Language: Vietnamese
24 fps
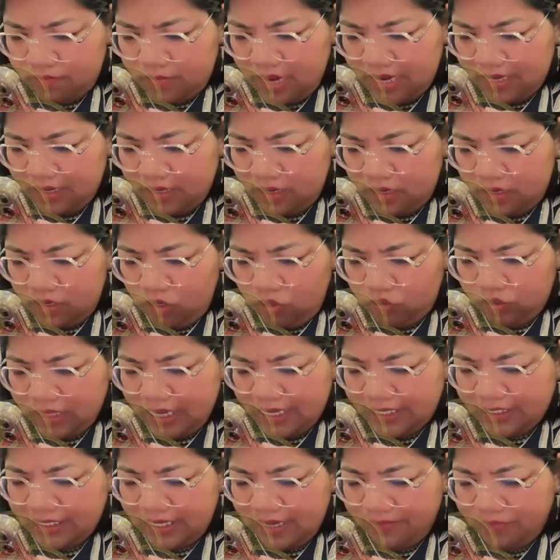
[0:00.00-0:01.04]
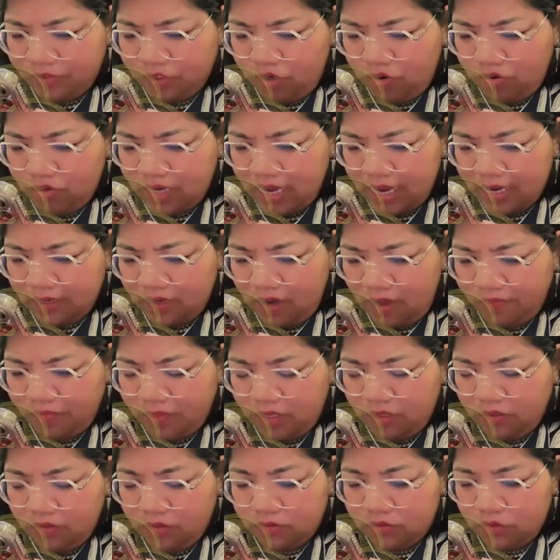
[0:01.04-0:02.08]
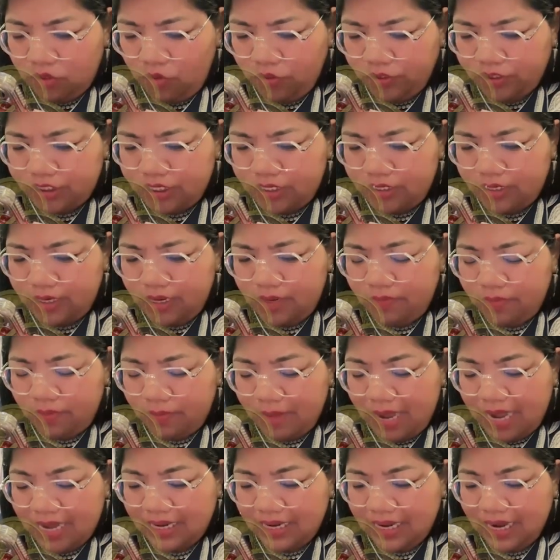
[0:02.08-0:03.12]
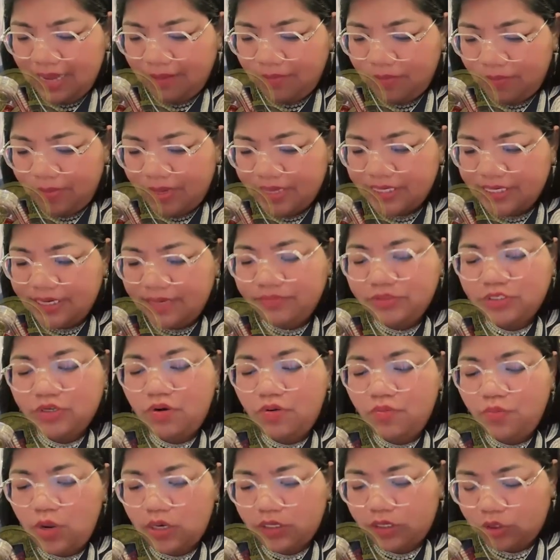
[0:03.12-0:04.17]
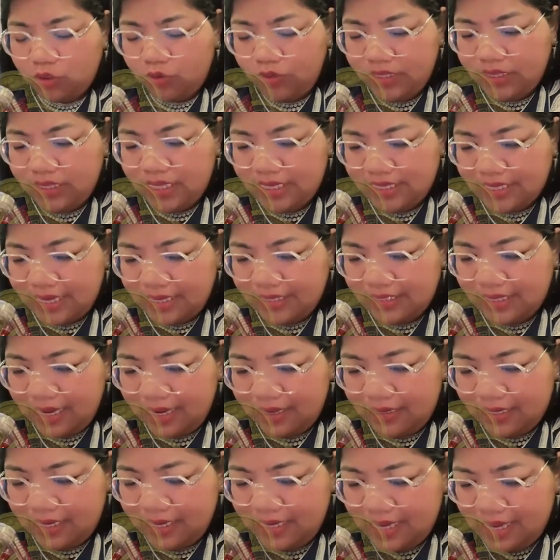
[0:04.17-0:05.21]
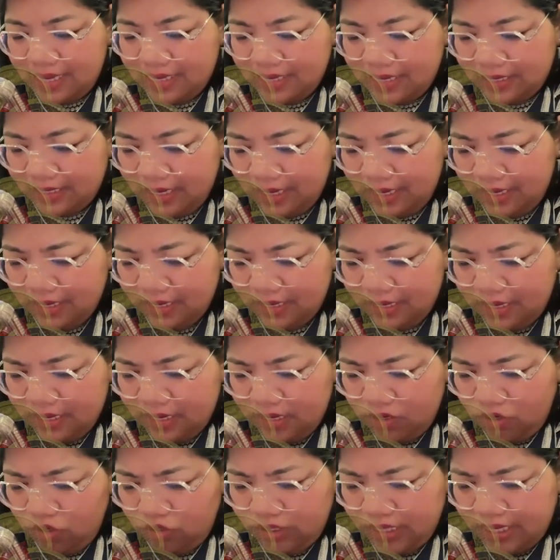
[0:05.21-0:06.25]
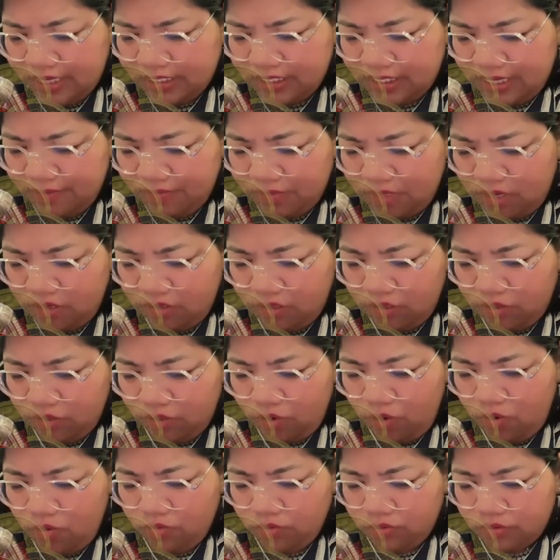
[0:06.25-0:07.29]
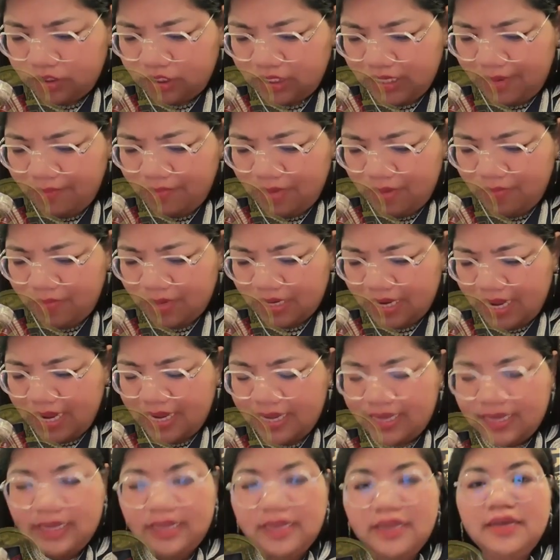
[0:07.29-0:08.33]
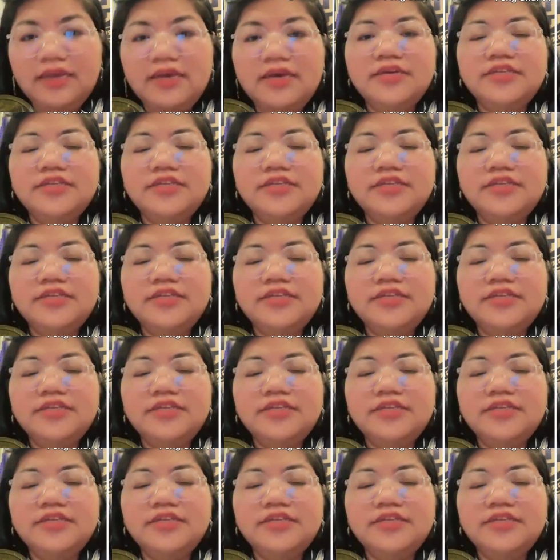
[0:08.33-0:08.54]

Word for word: bạn ở lô tách cho em cho khẽ đậm nâng đôi chỉ riêng của bạn làm của mấy cho em cho bọn cái tôi thích chạy tại ở đây chạy đấy lô tách cho em thon đường rung cho em đi mấy tay